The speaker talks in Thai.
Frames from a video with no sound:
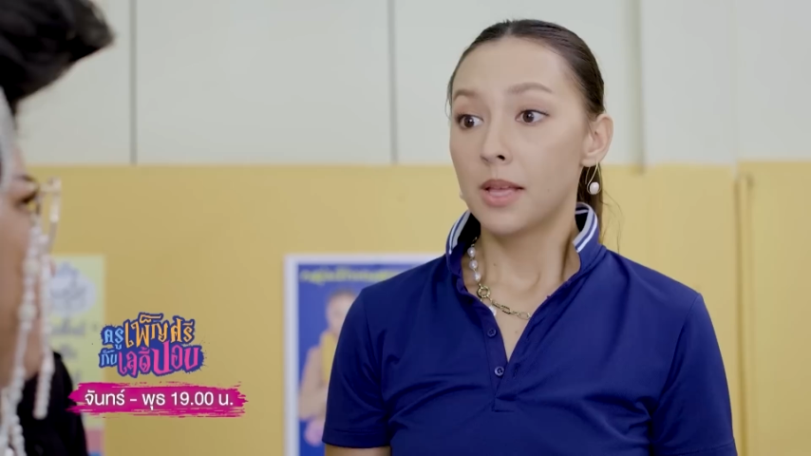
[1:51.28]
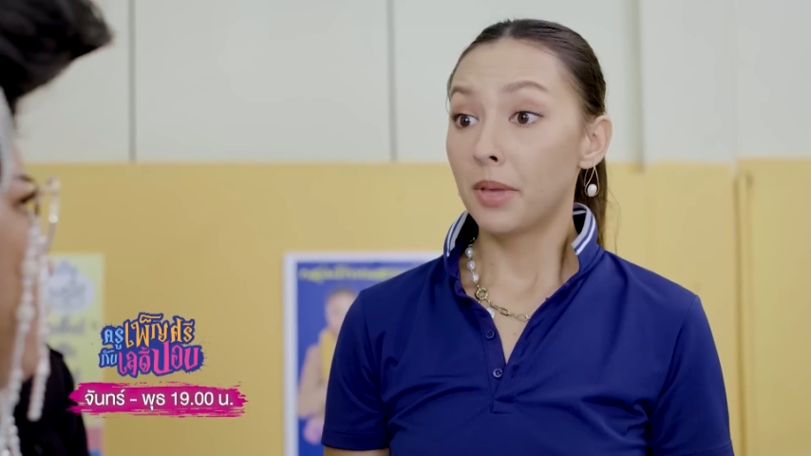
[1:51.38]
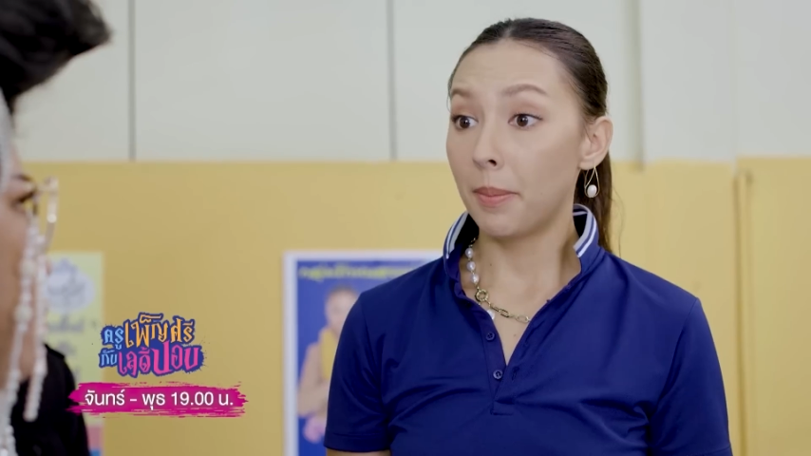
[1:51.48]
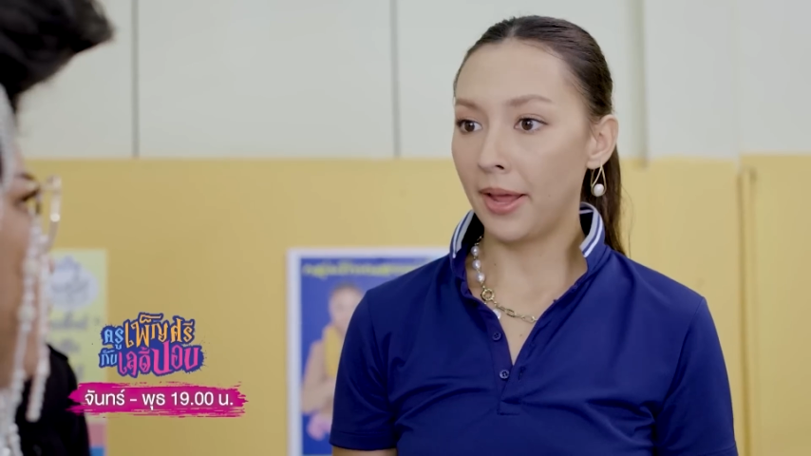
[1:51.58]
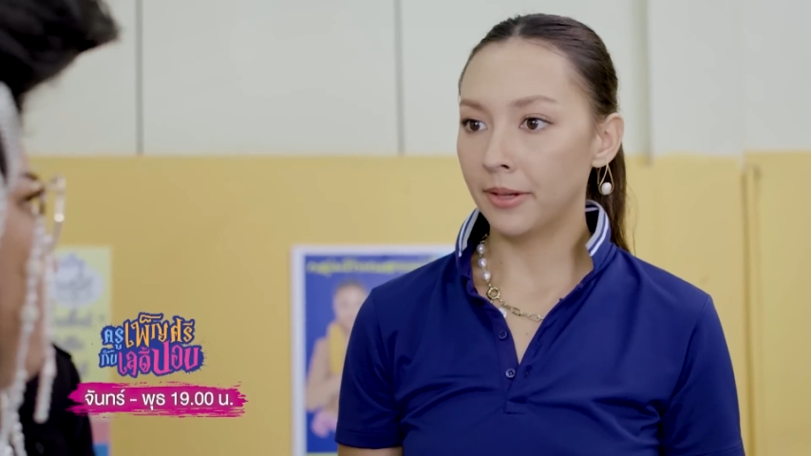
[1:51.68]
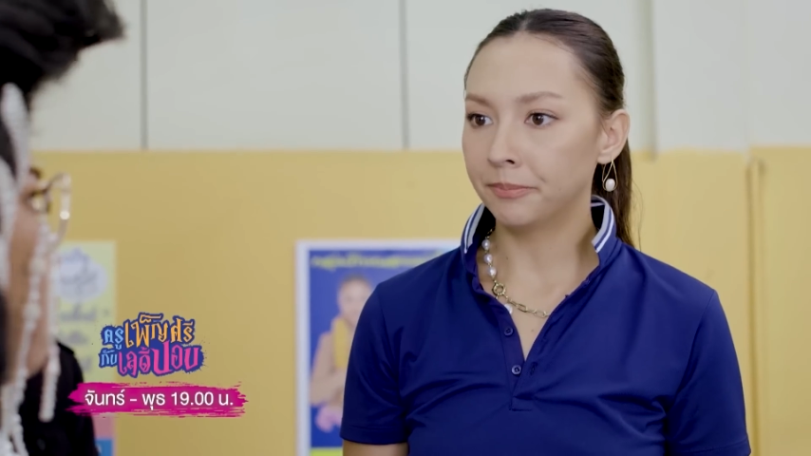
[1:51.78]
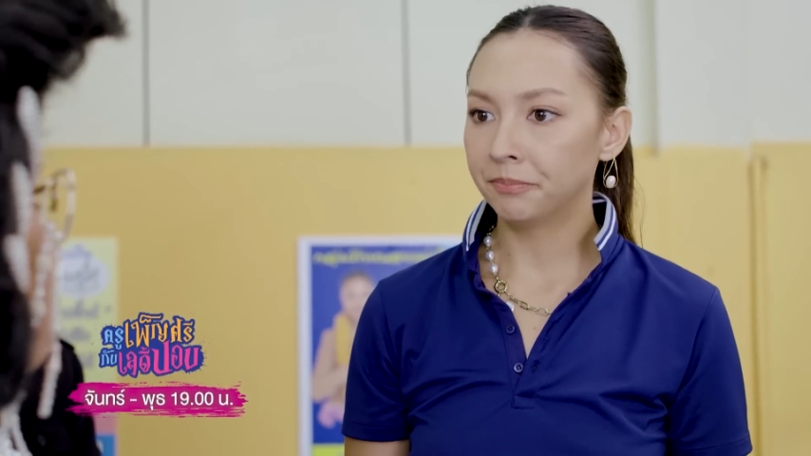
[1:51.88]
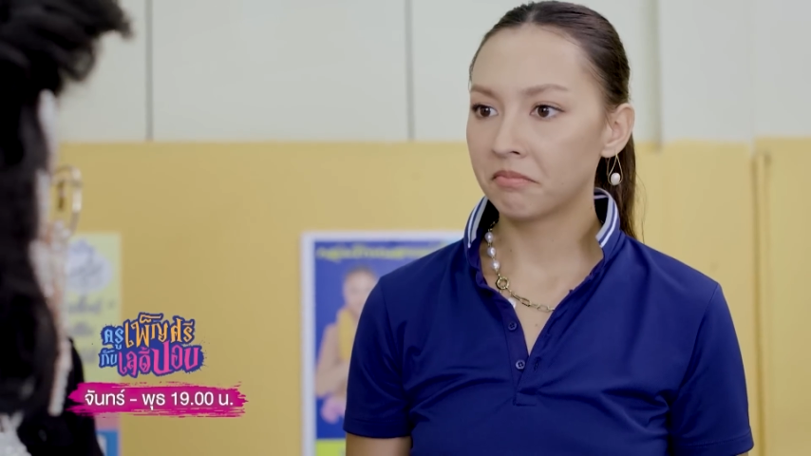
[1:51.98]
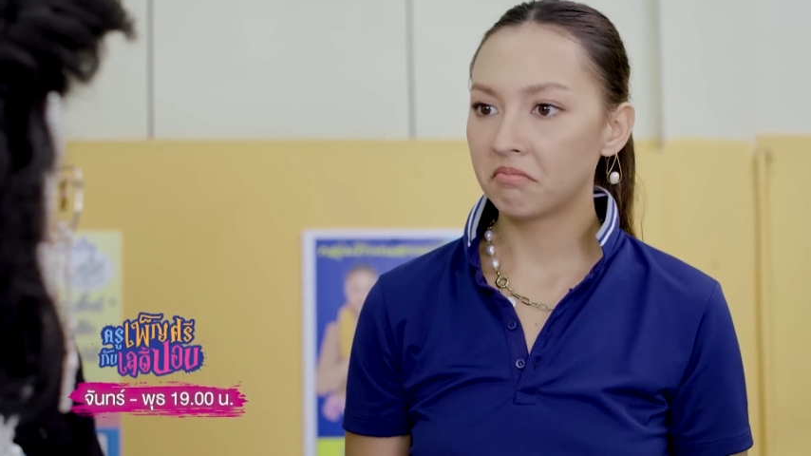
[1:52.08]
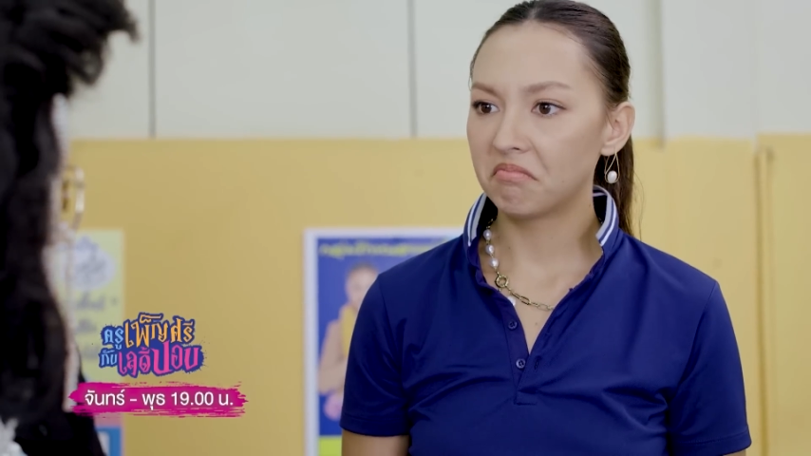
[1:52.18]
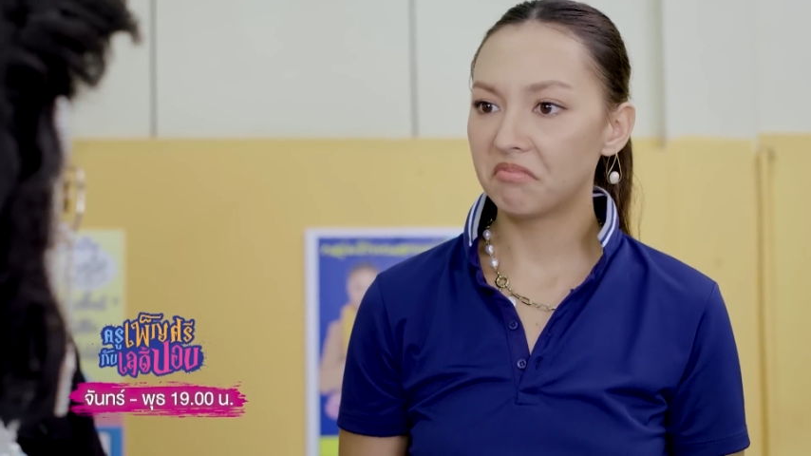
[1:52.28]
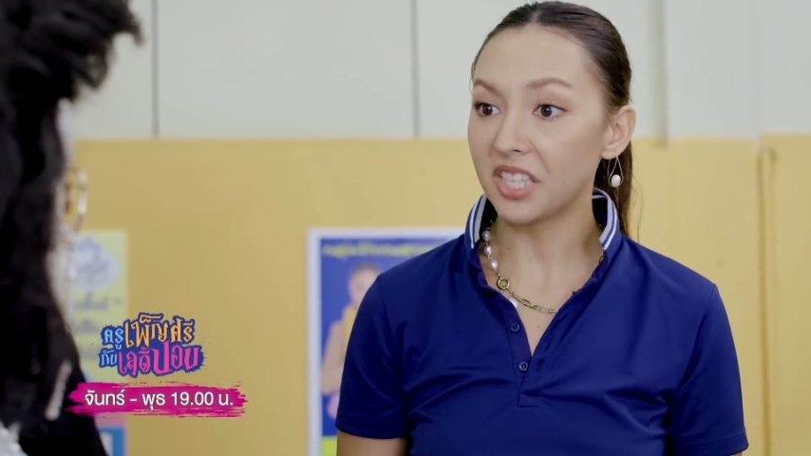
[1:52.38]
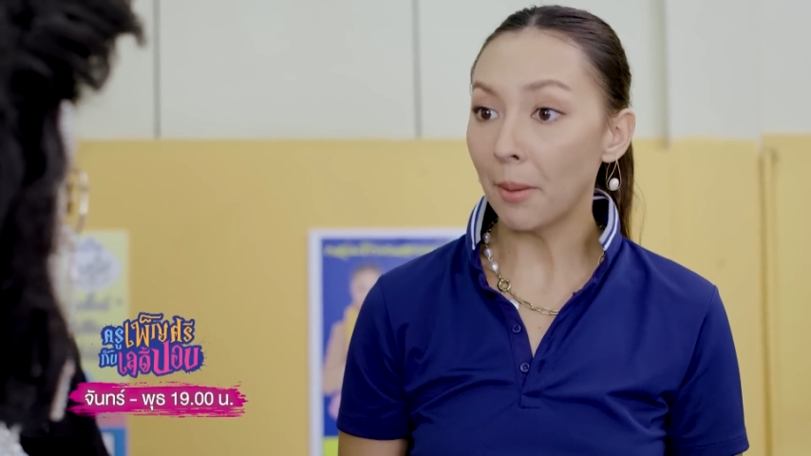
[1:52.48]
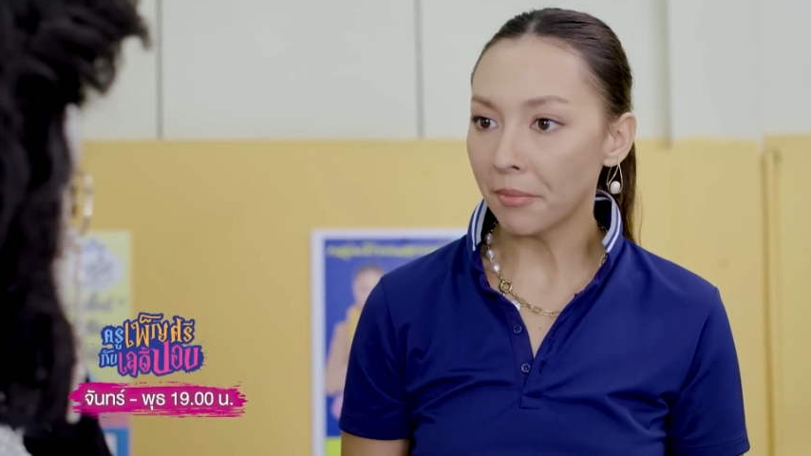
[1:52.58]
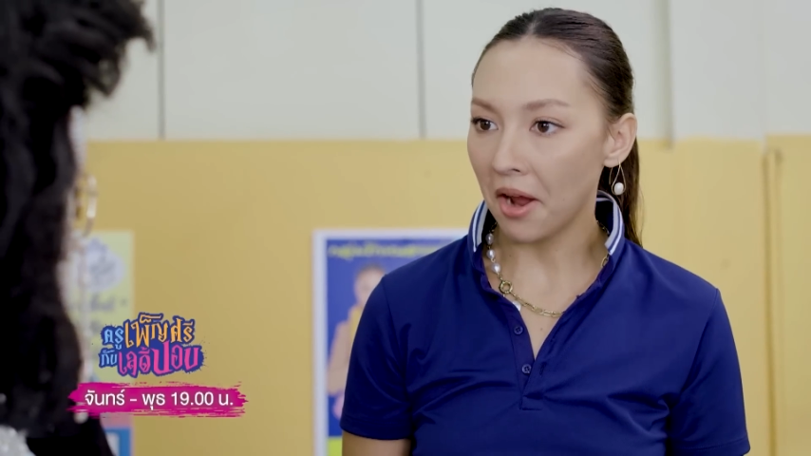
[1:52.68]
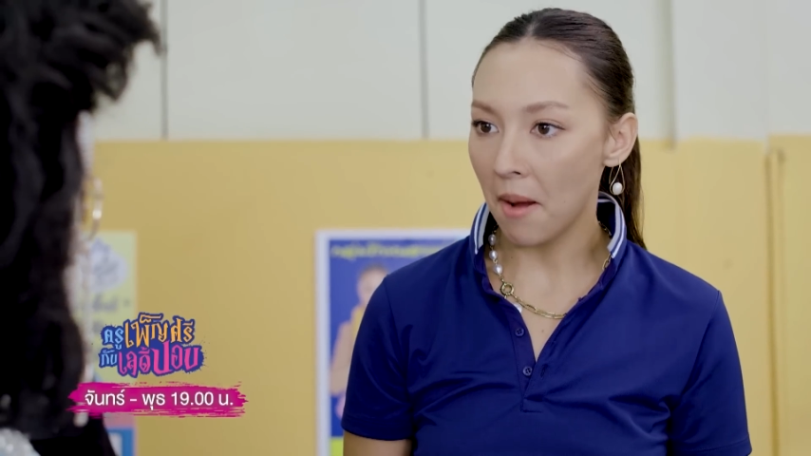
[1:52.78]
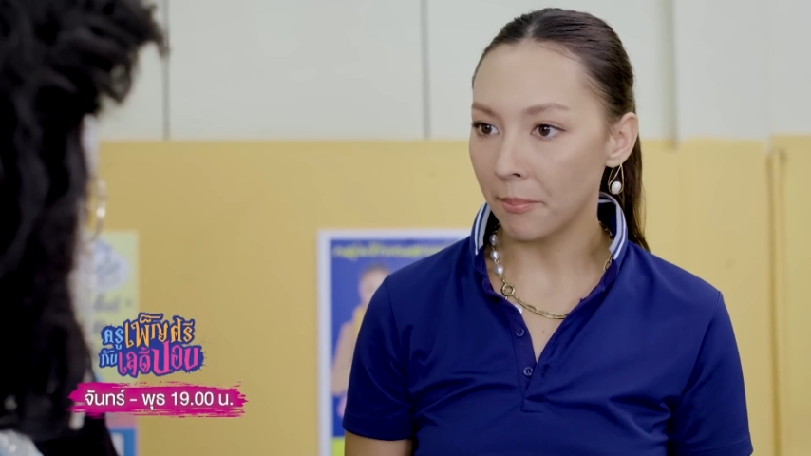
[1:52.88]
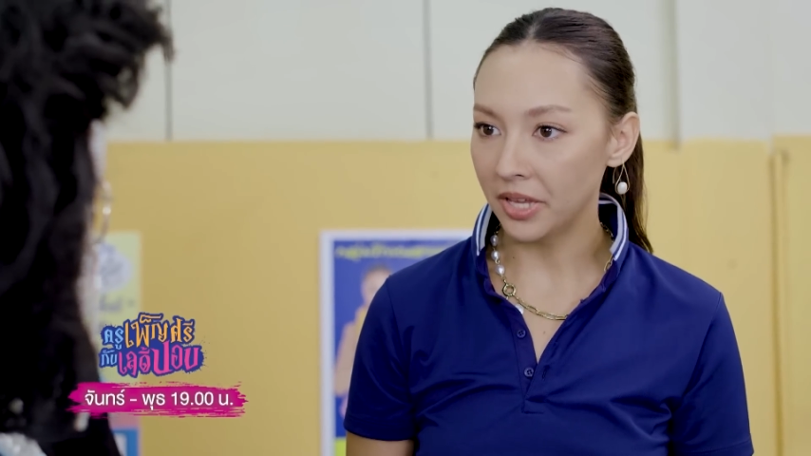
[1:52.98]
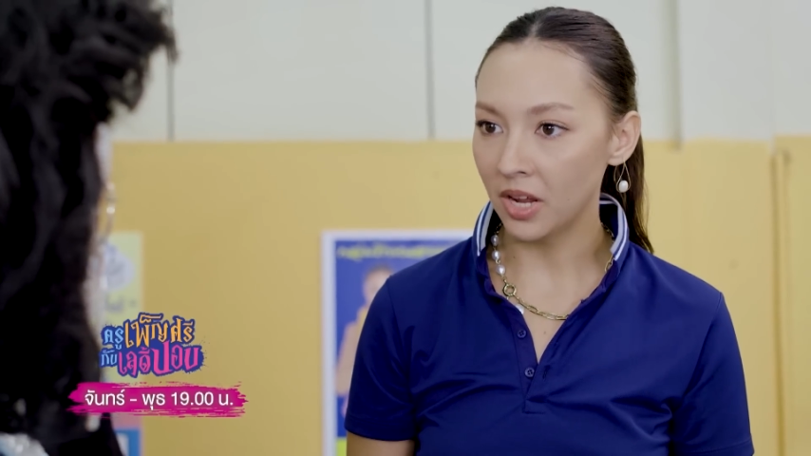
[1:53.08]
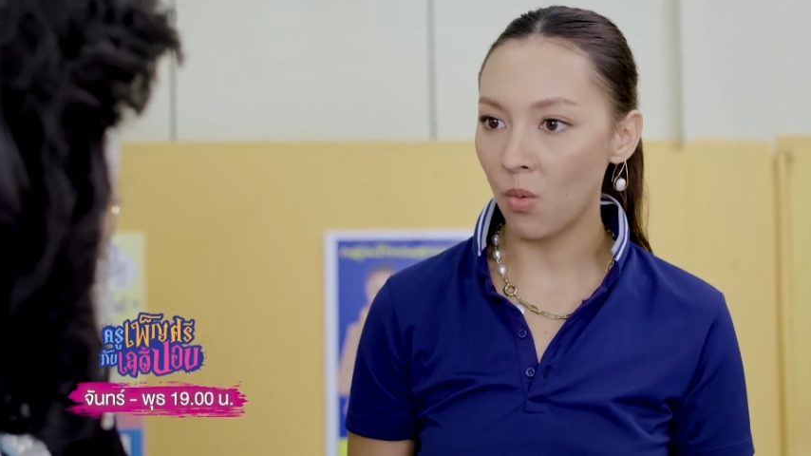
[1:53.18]
พี่เพนจำ
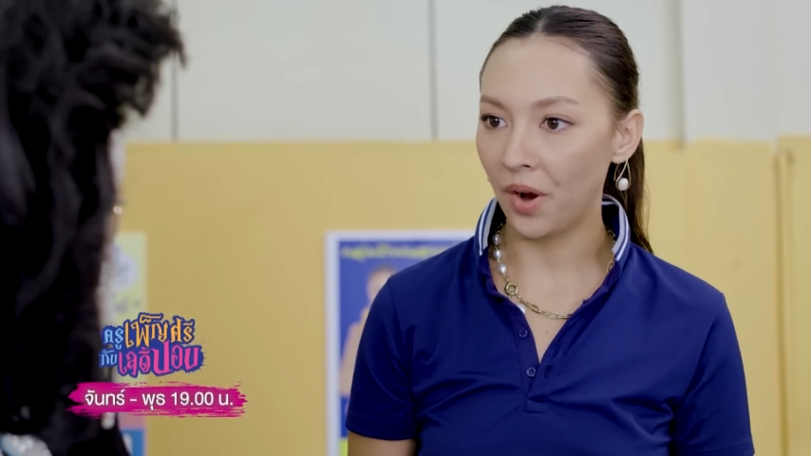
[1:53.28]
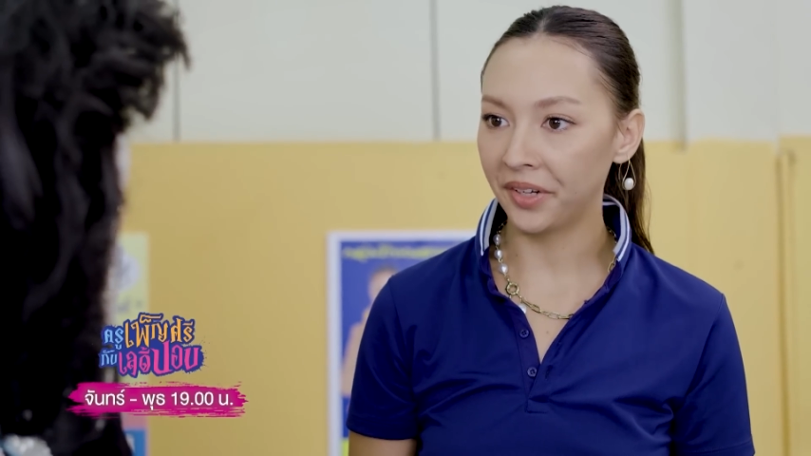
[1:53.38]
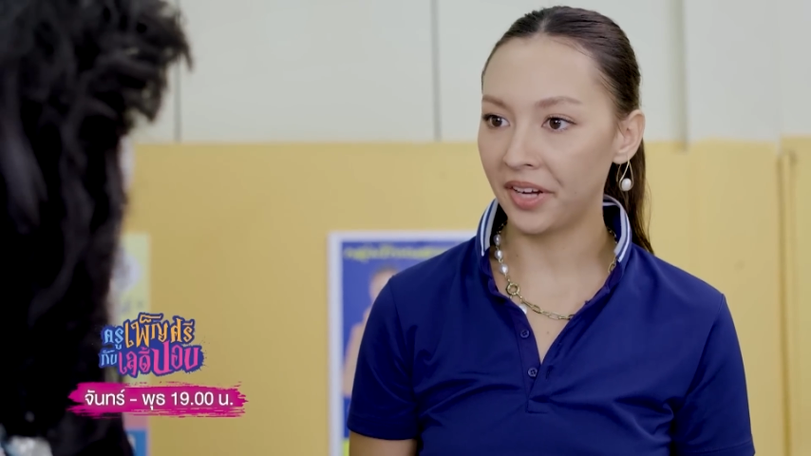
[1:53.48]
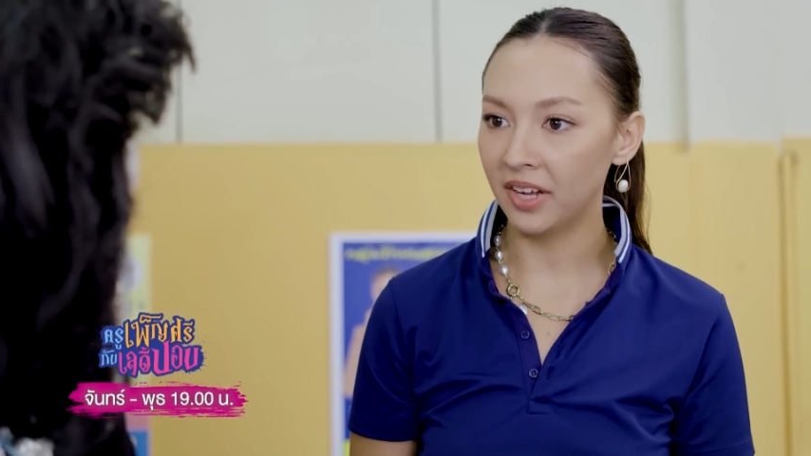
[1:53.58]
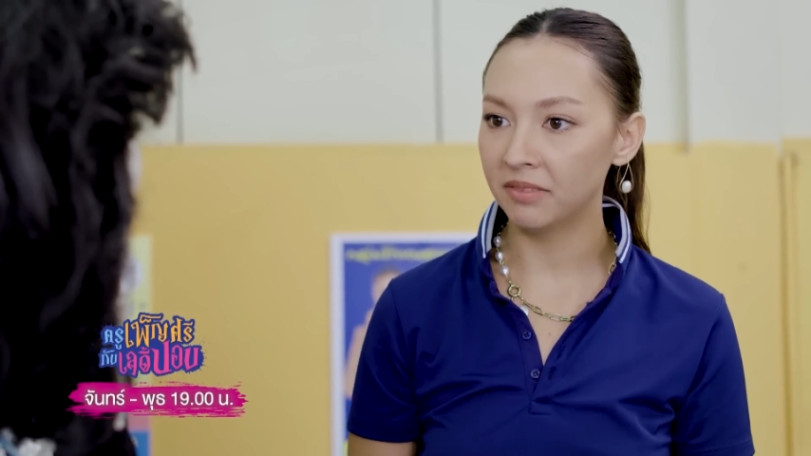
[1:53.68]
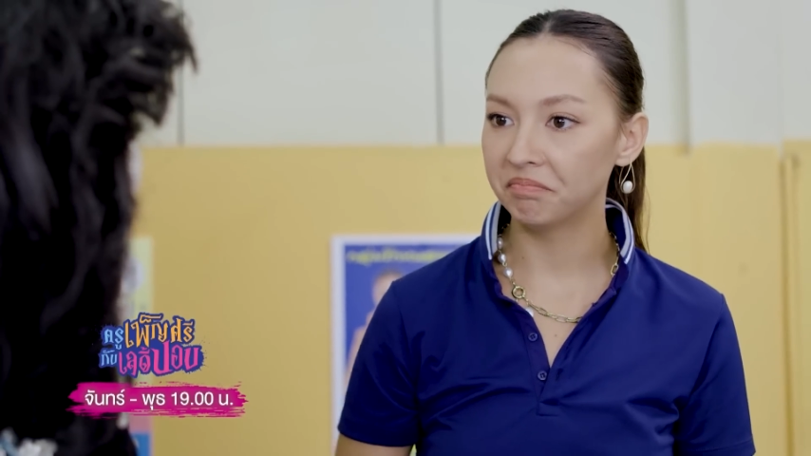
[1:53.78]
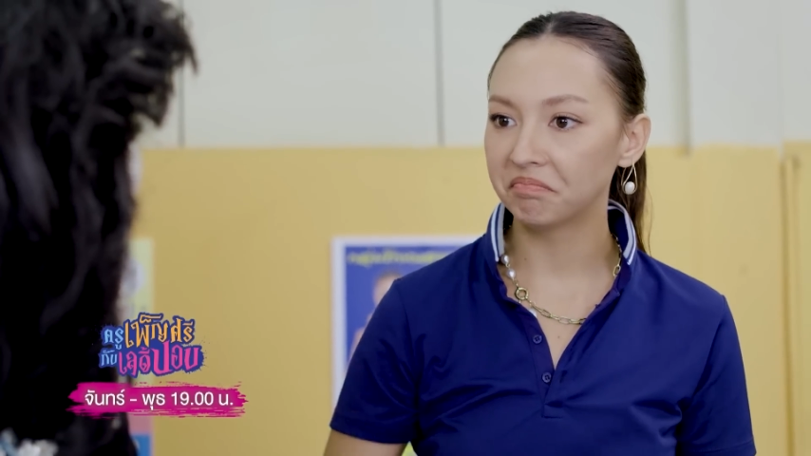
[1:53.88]
คำอิงไว้นะคะ